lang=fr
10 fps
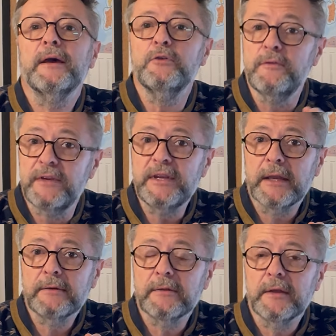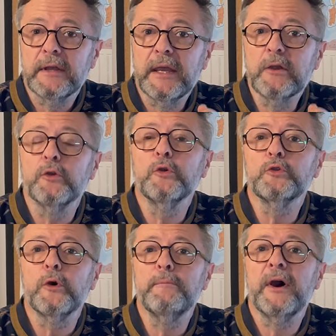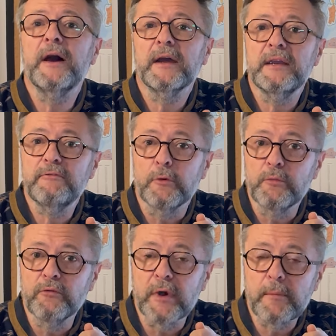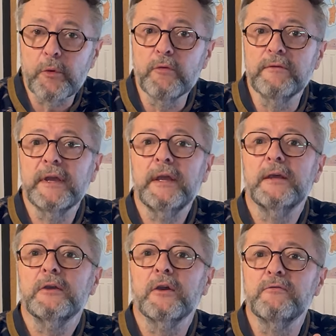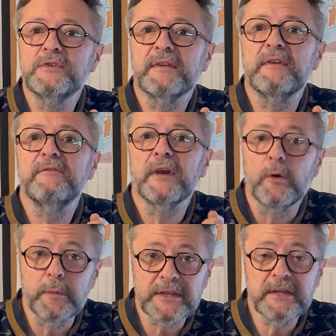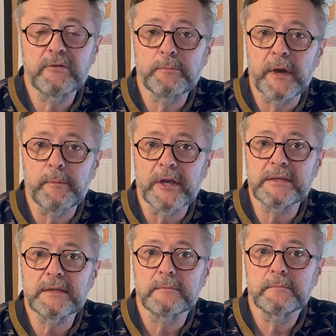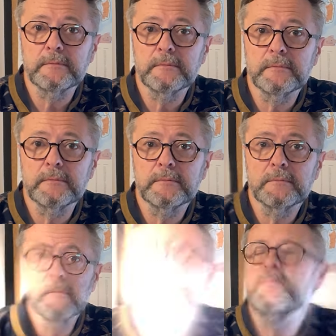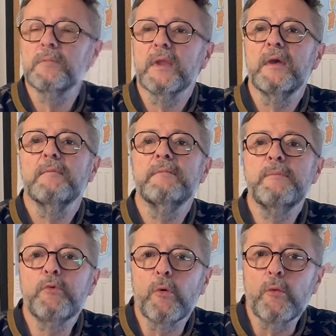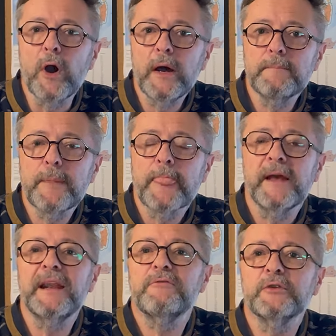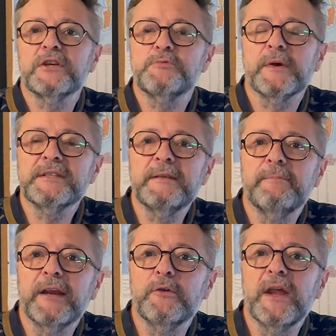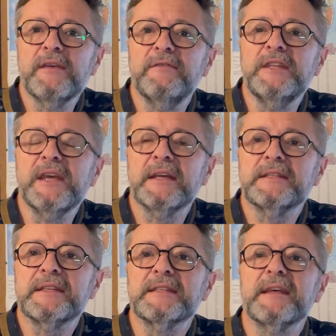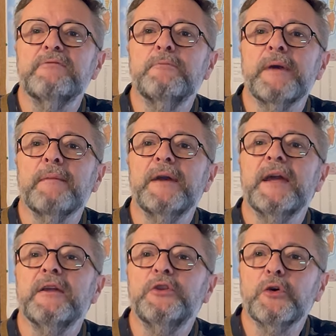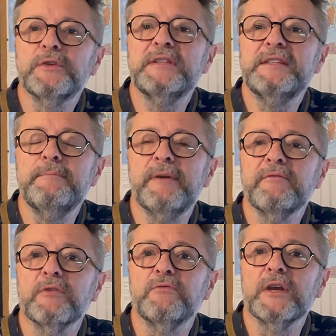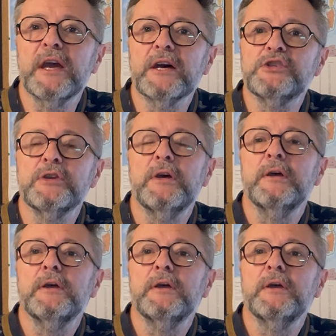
une vignette et que d'autre part, il faut pouvoir prouver que vous avez fait remplacer votre pare-brise. Mais pour moi, l'avantage principal de la e-vignette, c'est que ça vous permet d'anticiper votre voyage